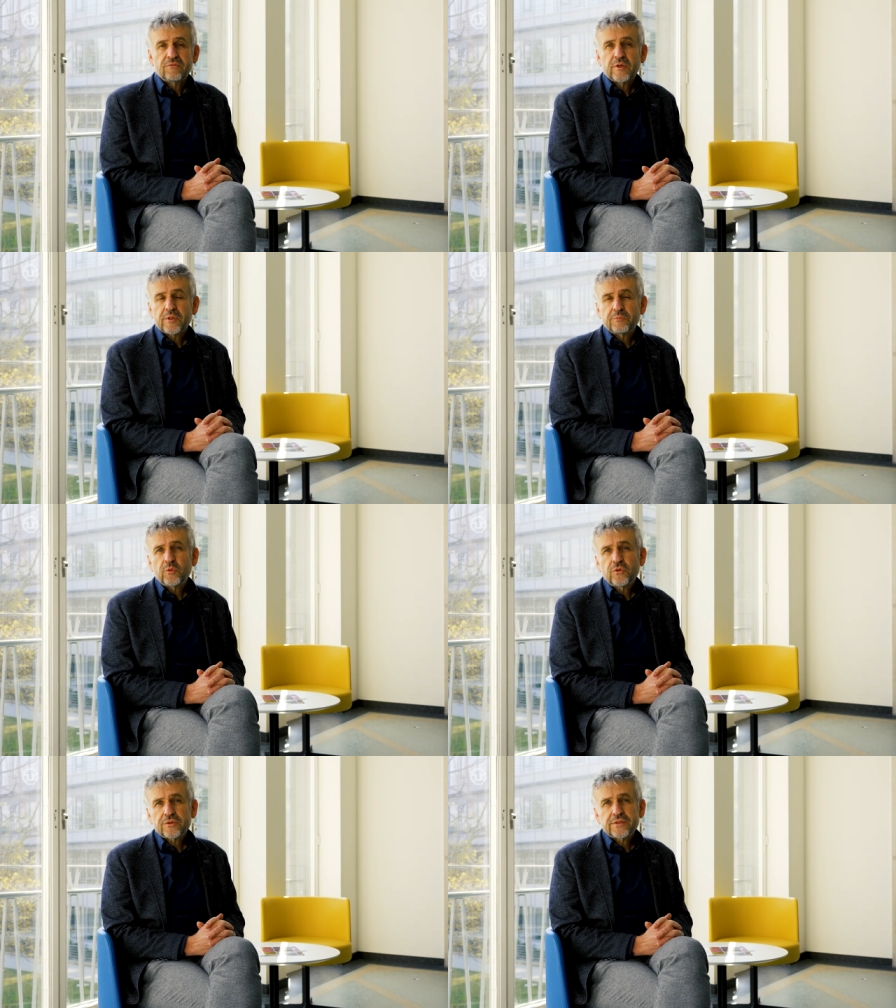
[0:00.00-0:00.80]
Wir
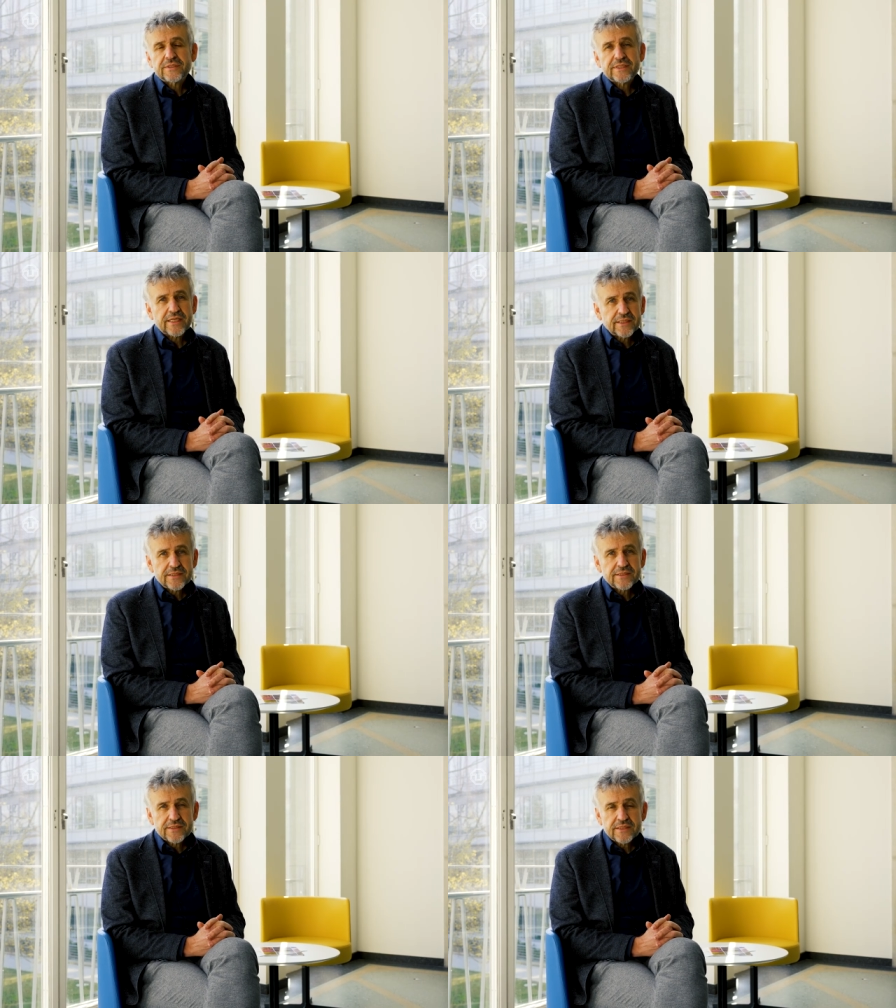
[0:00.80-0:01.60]
bemühen uns
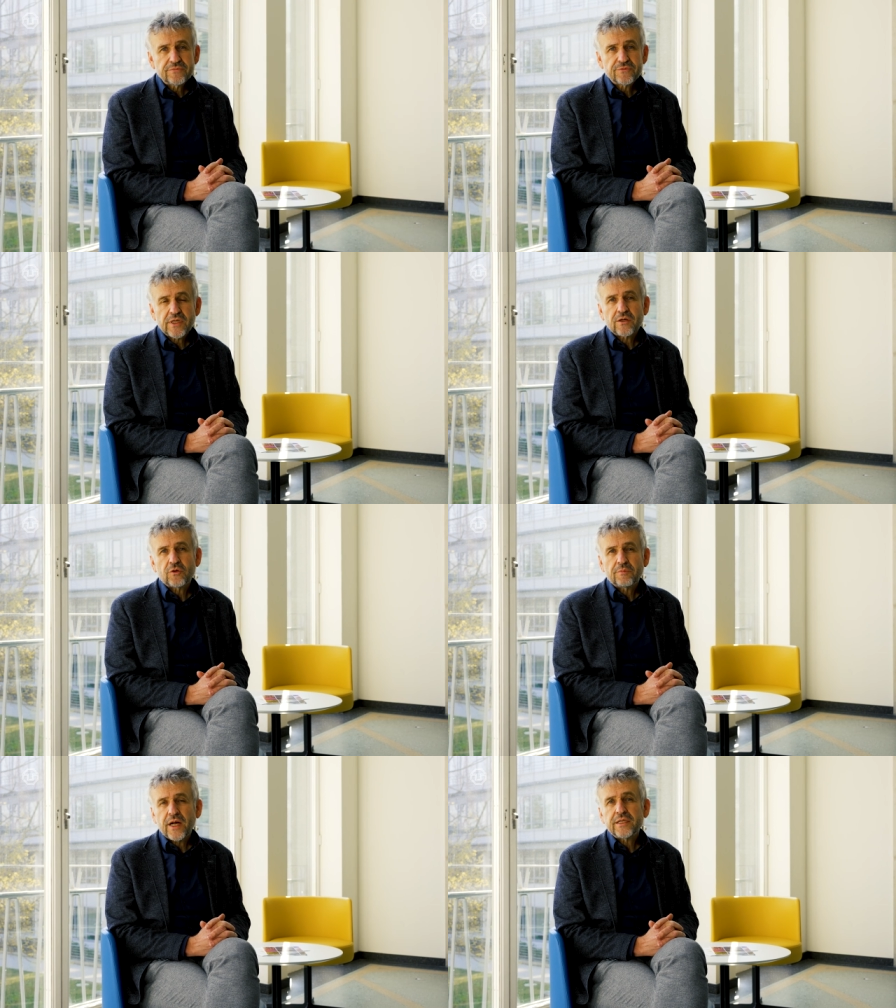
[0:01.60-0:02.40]
intensiv
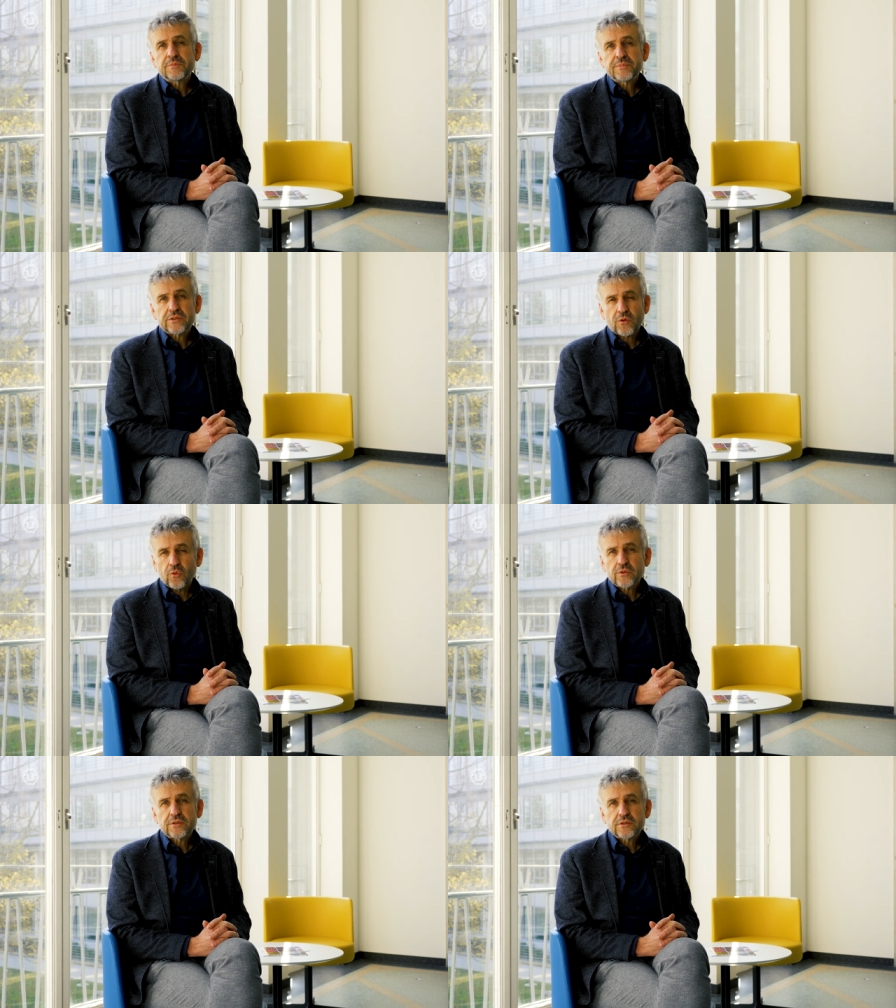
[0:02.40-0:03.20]
darum, allen
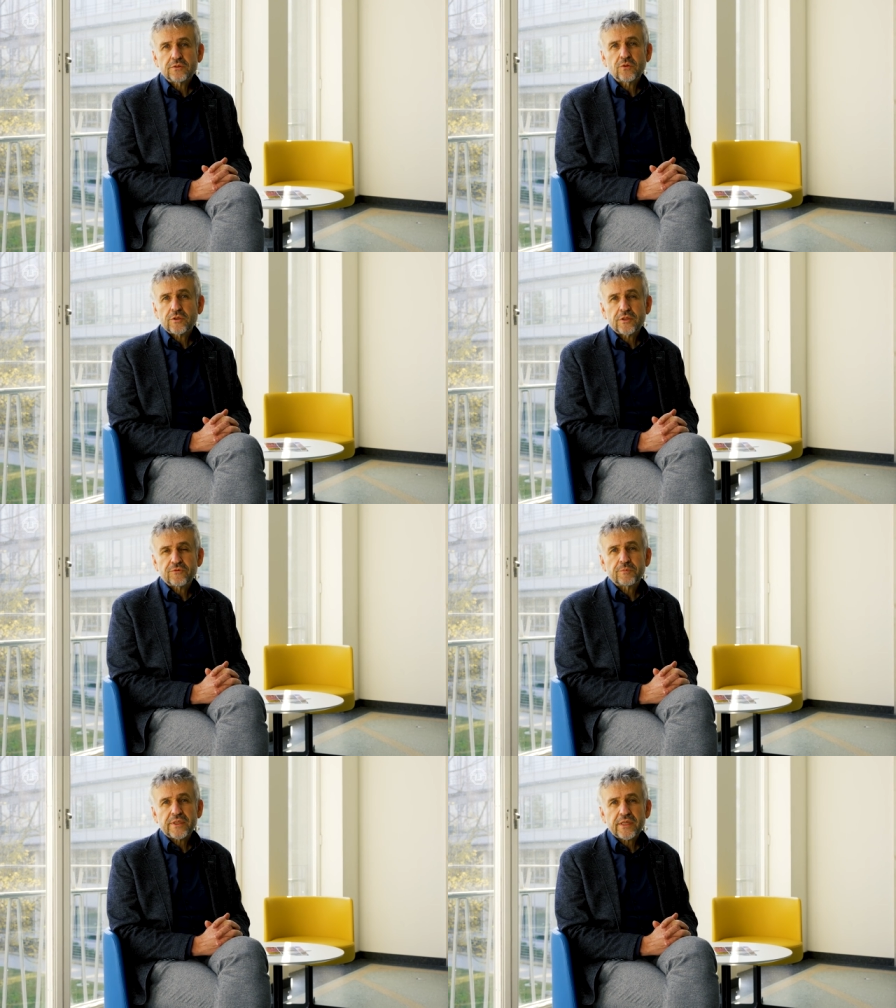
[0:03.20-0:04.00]
bedrohten oder
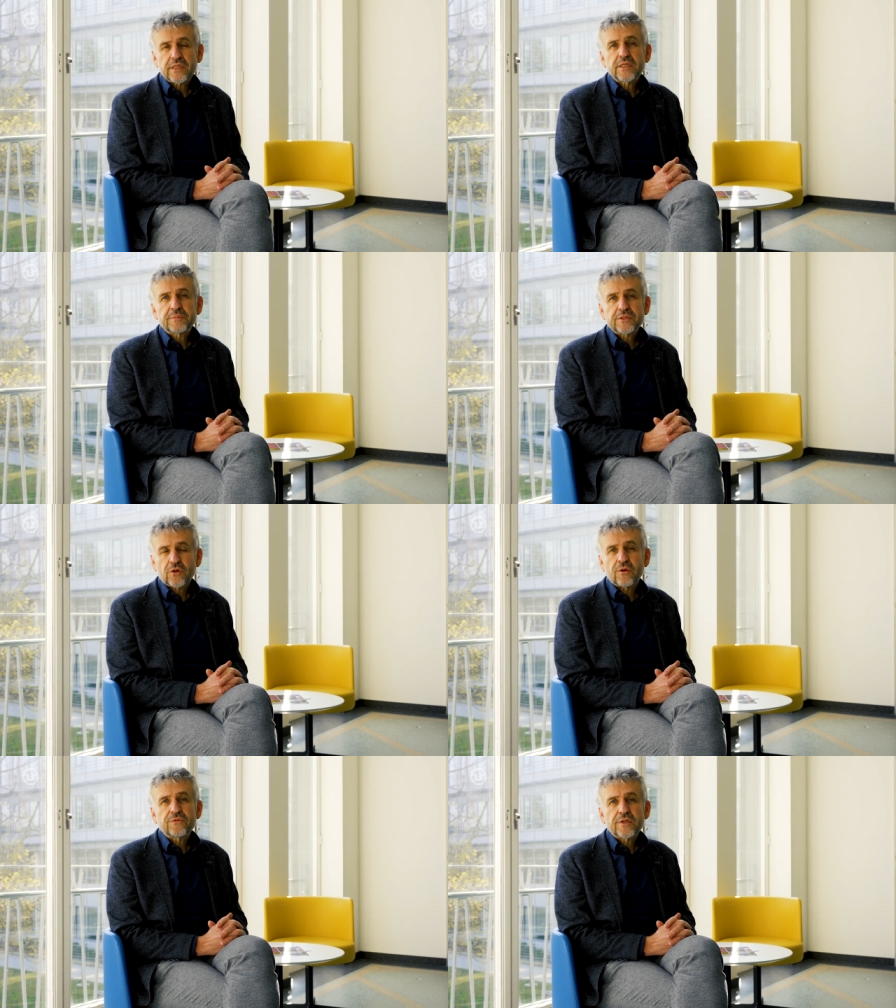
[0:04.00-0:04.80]
vom Krieg
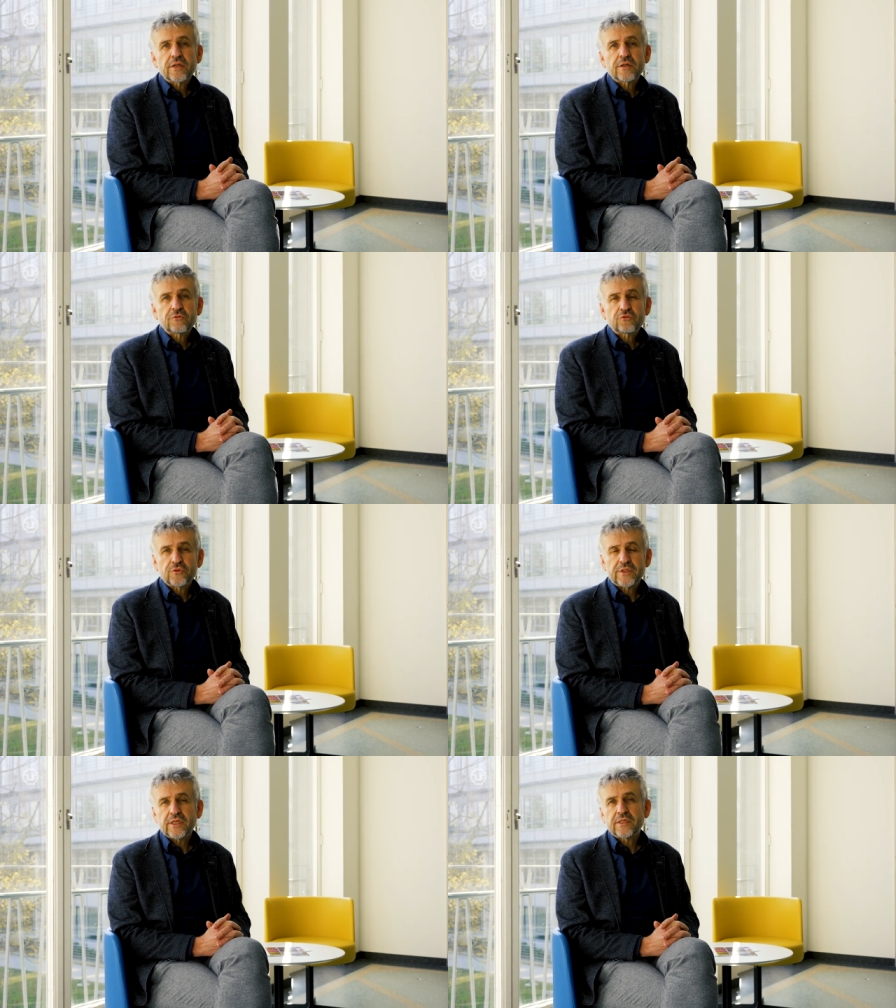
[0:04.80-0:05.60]
betroffenen
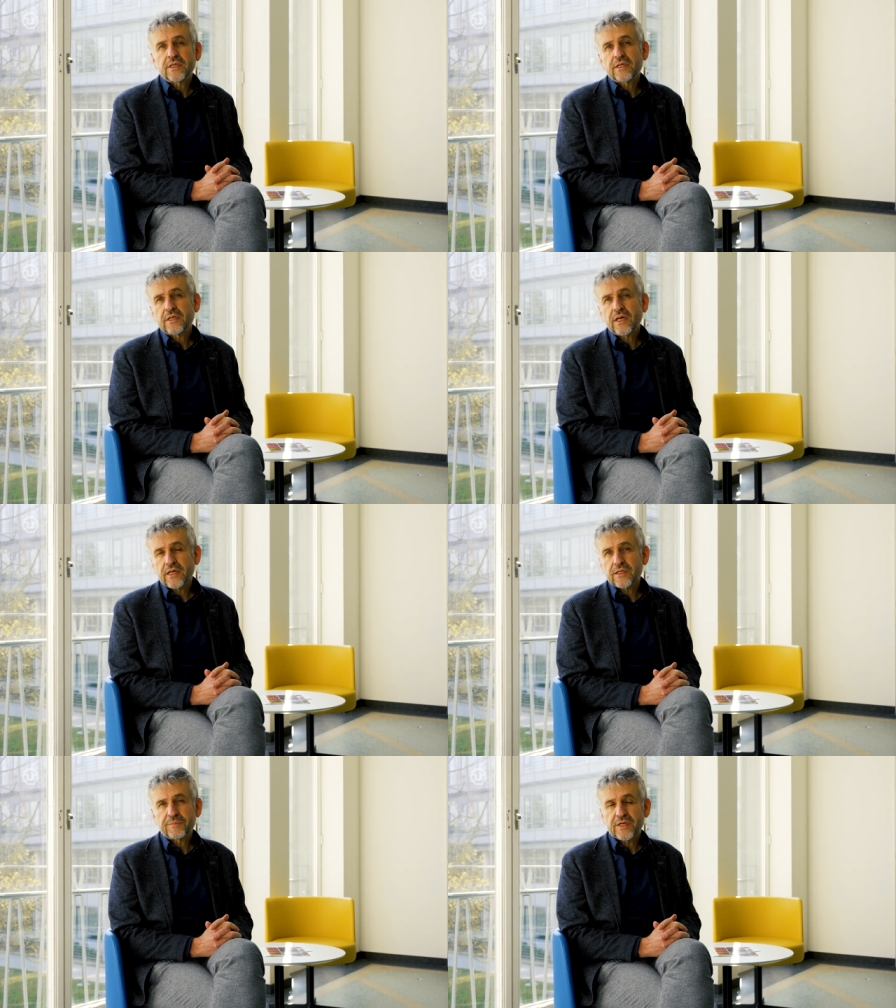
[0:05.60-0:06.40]
Studierenden
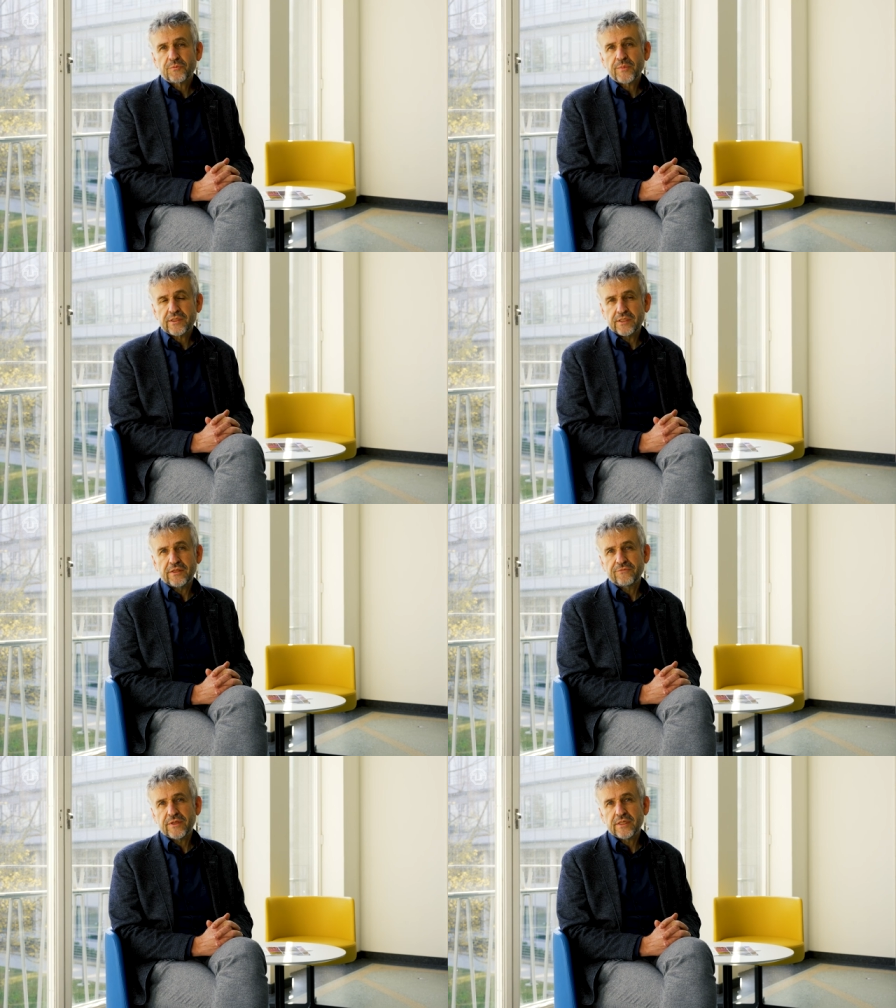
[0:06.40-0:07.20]
eine
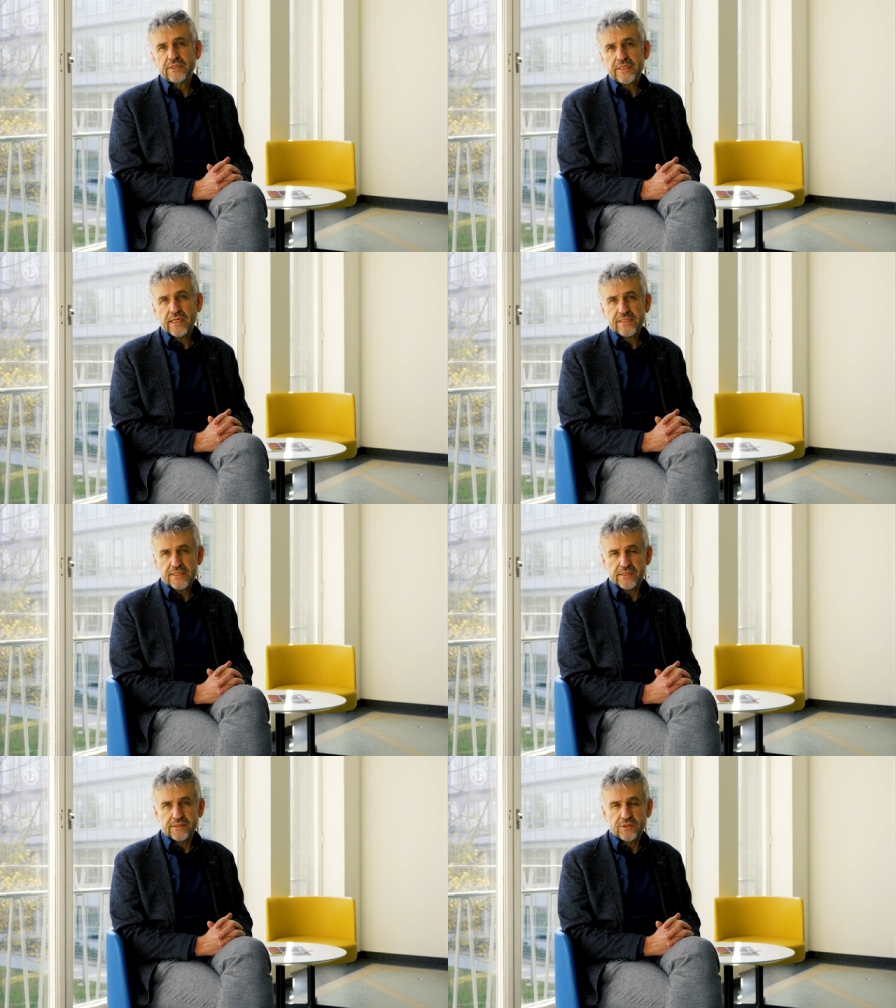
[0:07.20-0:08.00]
Perspektive in
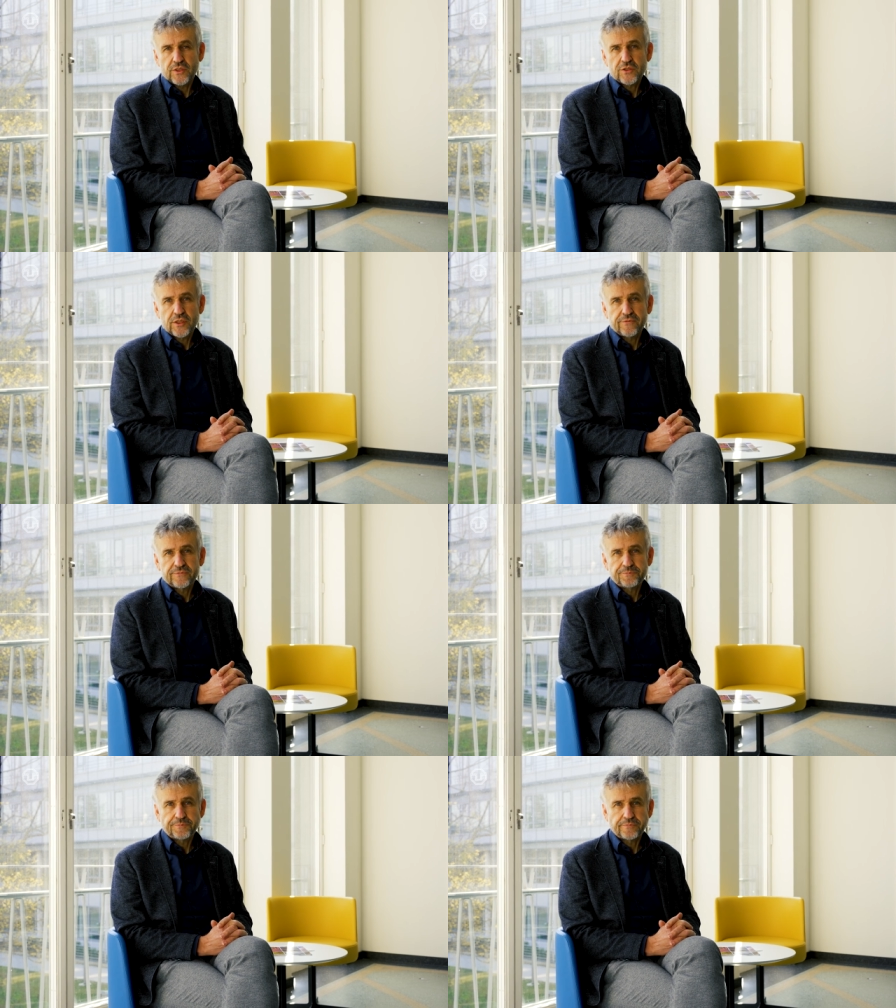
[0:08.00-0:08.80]
Dresden zu erschaffen.